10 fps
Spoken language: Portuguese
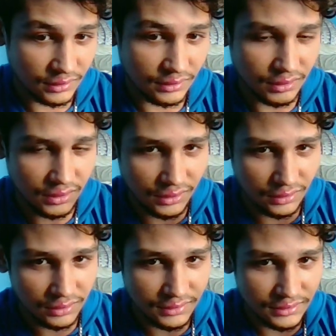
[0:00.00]
e
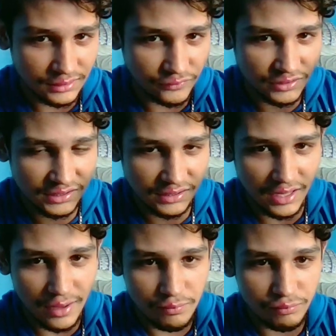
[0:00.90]
se você
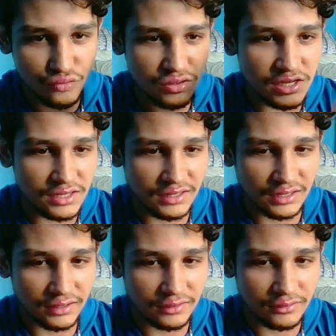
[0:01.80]
é
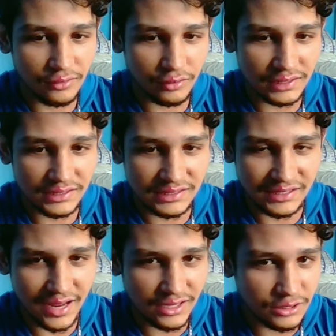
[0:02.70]
bonita, nota
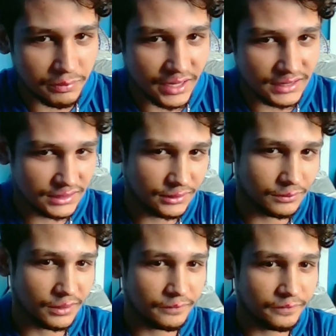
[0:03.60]
7 para
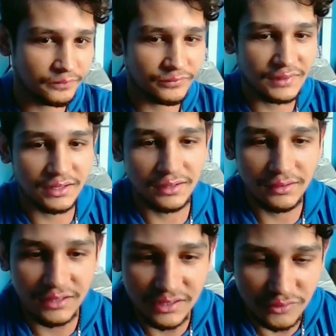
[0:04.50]
cima.
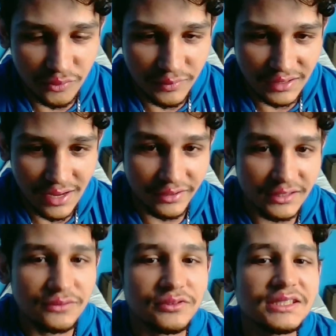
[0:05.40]
Deixa nos comentários aí
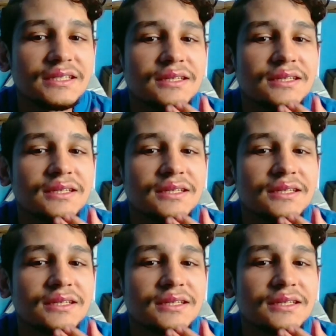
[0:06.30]
se você